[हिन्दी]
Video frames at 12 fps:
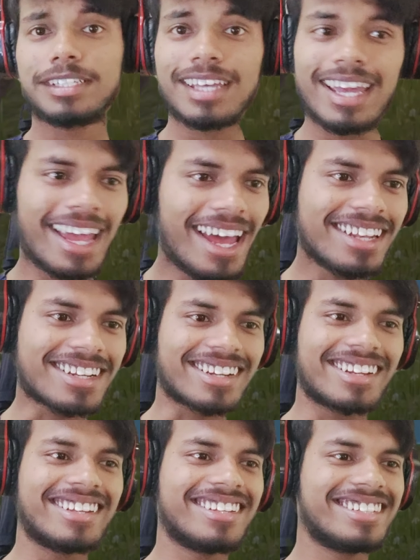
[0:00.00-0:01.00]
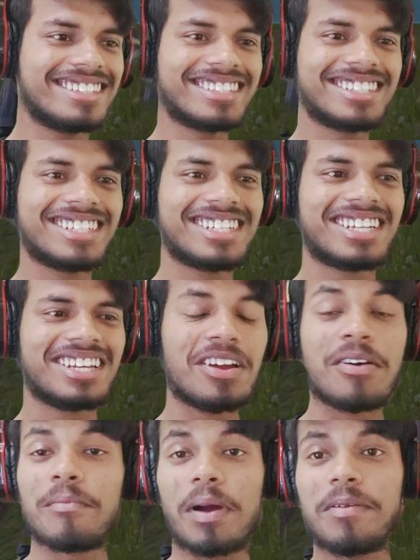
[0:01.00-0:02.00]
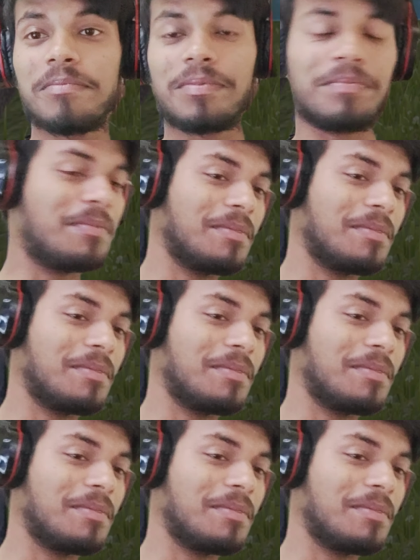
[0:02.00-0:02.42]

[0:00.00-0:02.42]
भाई जीत गए यार भाई